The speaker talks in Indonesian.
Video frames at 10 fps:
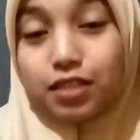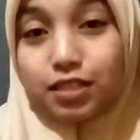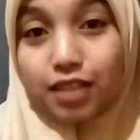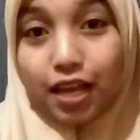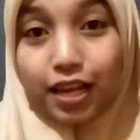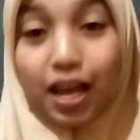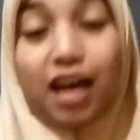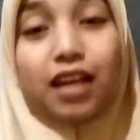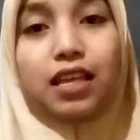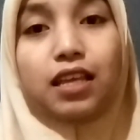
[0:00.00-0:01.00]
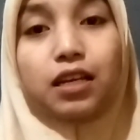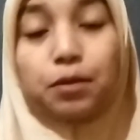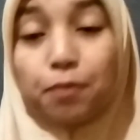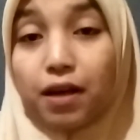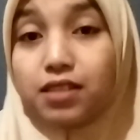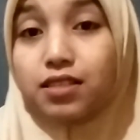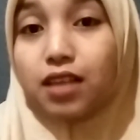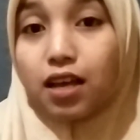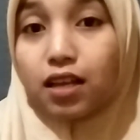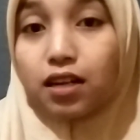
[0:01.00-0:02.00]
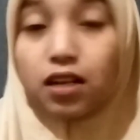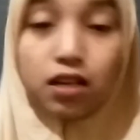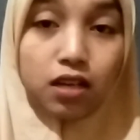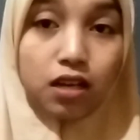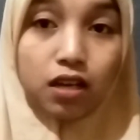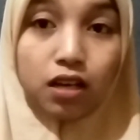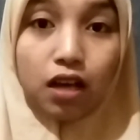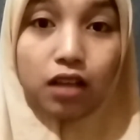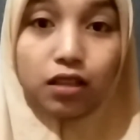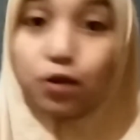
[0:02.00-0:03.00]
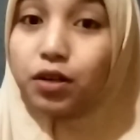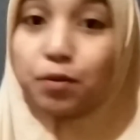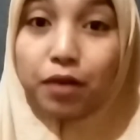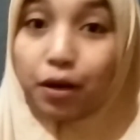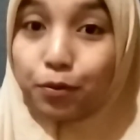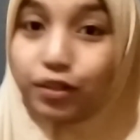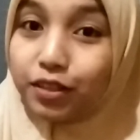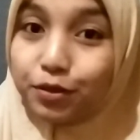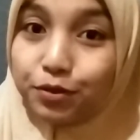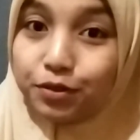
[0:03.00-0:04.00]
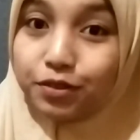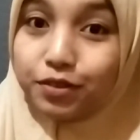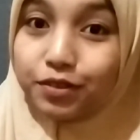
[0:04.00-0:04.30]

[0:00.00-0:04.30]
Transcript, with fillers: di sehari-hari, ke pasar, atau kemanapun itu,